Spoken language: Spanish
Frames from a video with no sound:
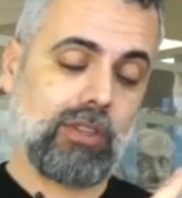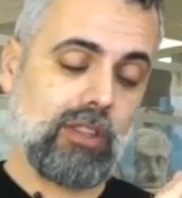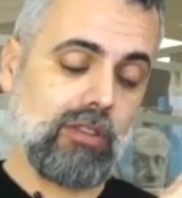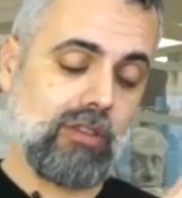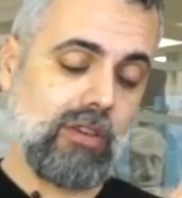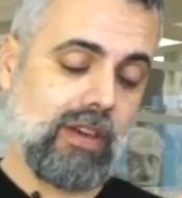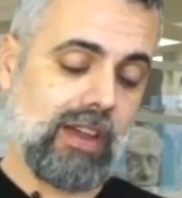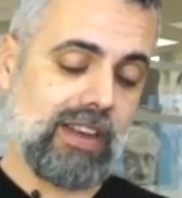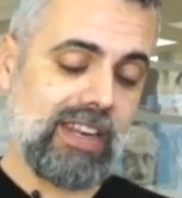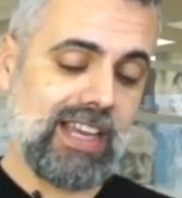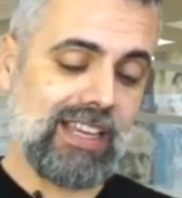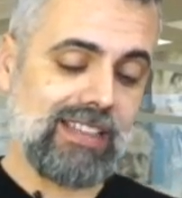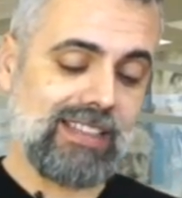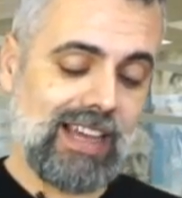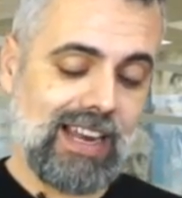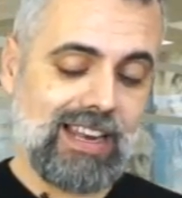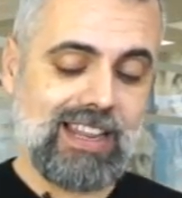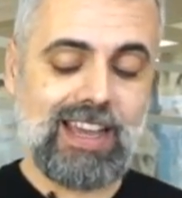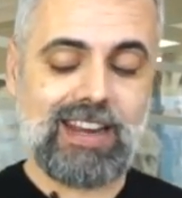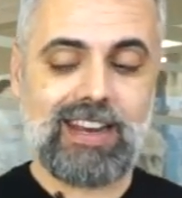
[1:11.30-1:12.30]
ciudadanía
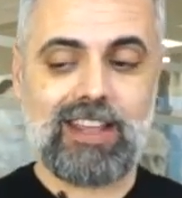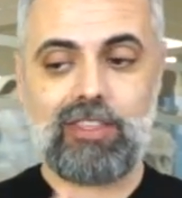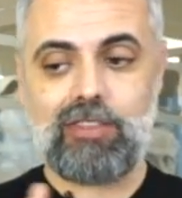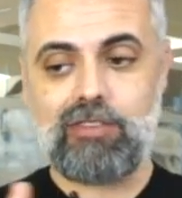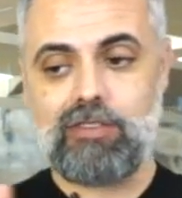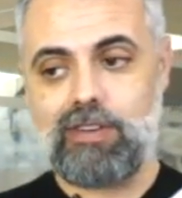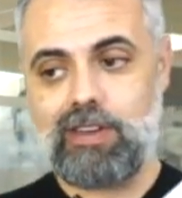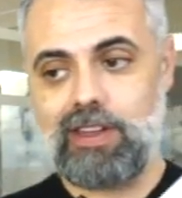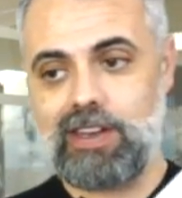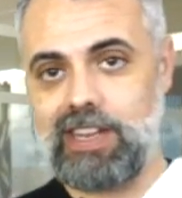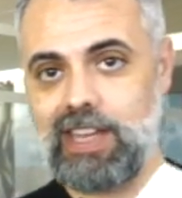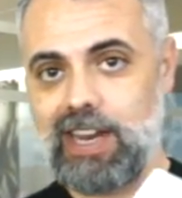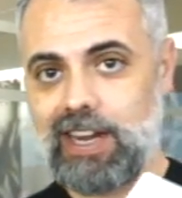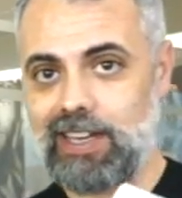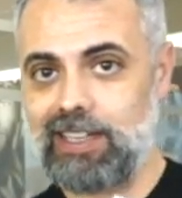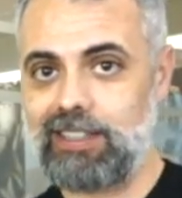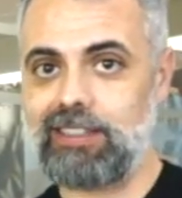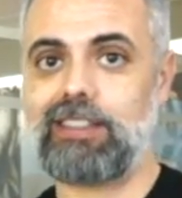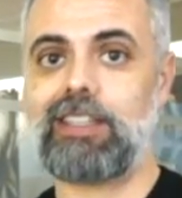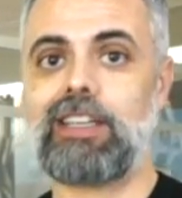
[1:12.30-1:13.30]
italiana y ciudadanía
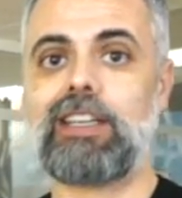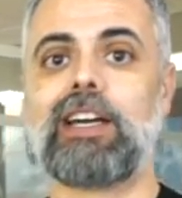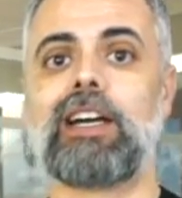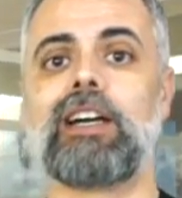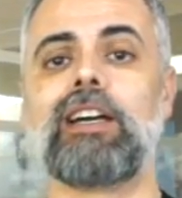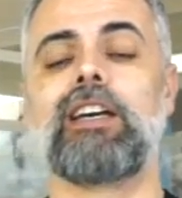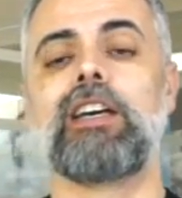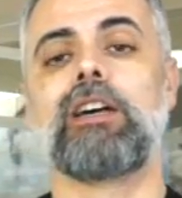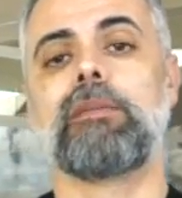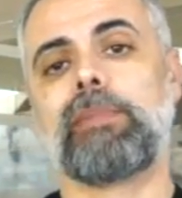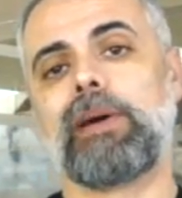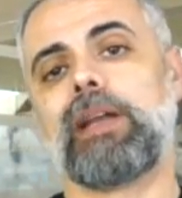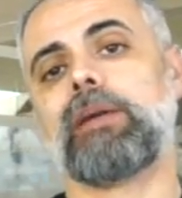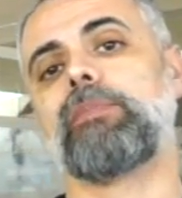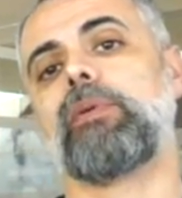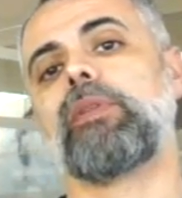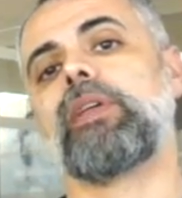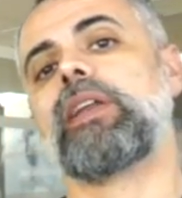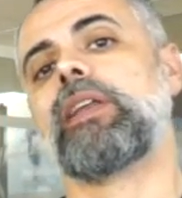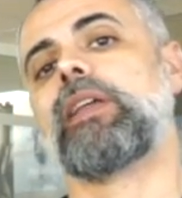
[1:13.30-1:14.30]
argentina,
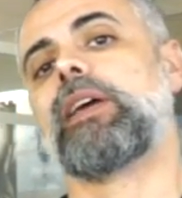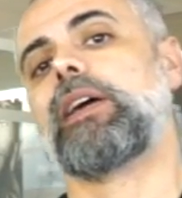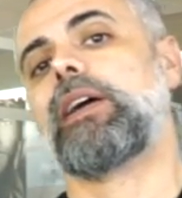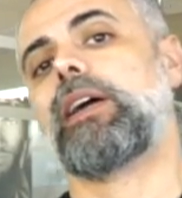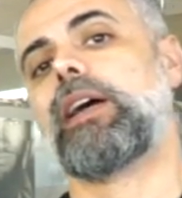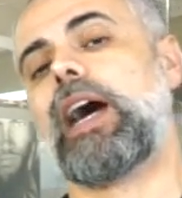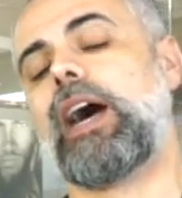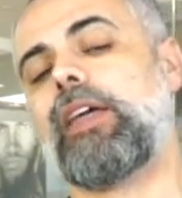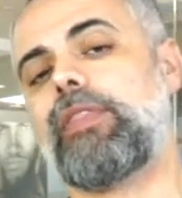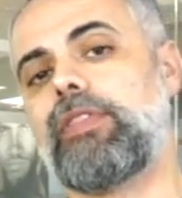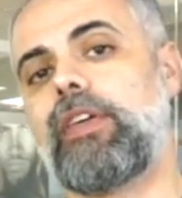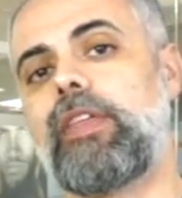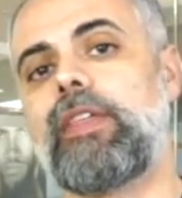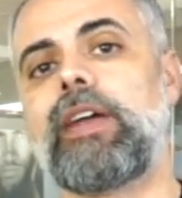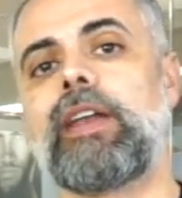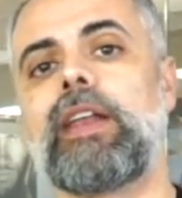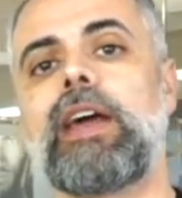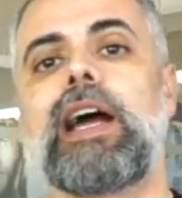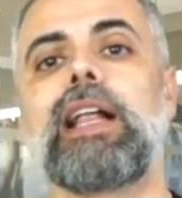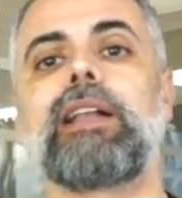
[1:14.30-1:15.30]
para poder
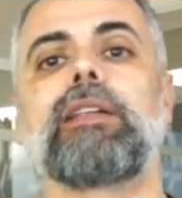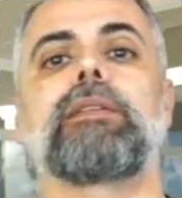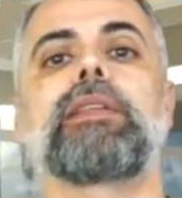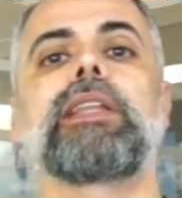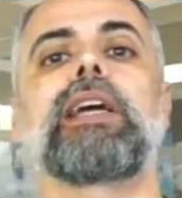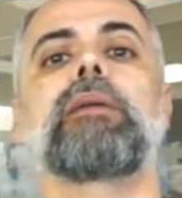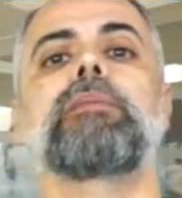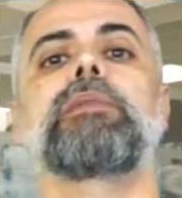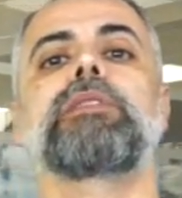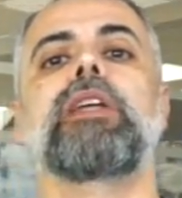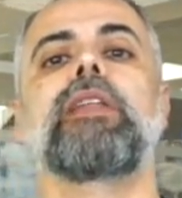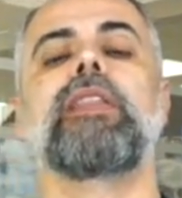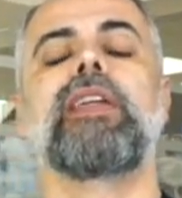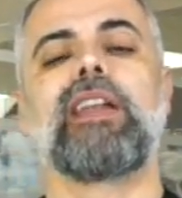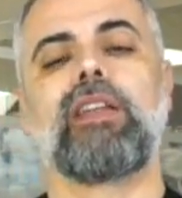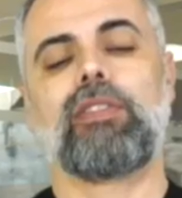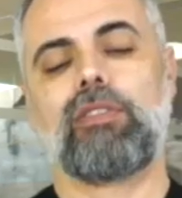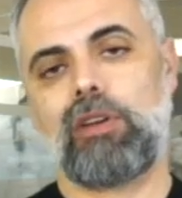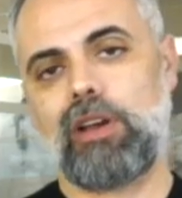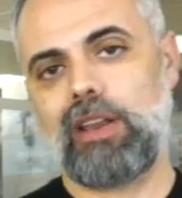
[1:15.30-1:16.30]
acceder al trámite de
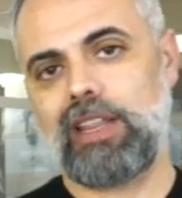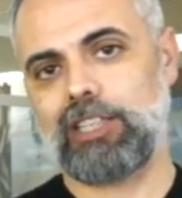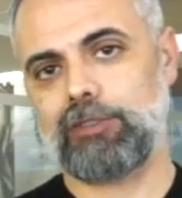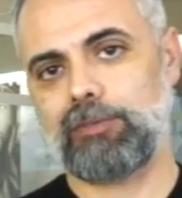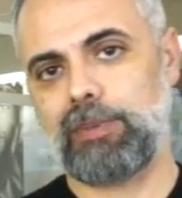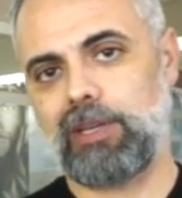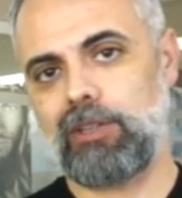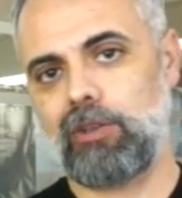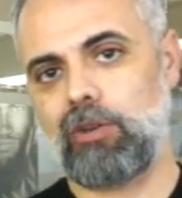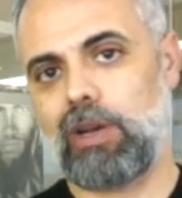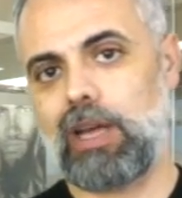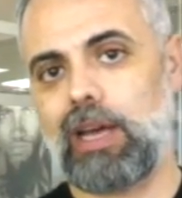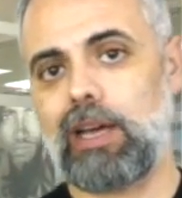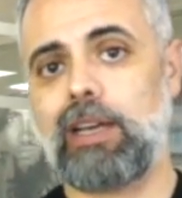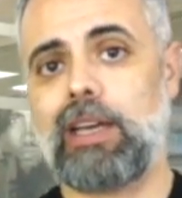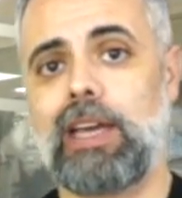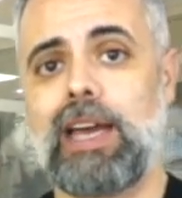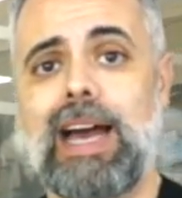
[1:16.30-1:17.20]
nacionalidad española.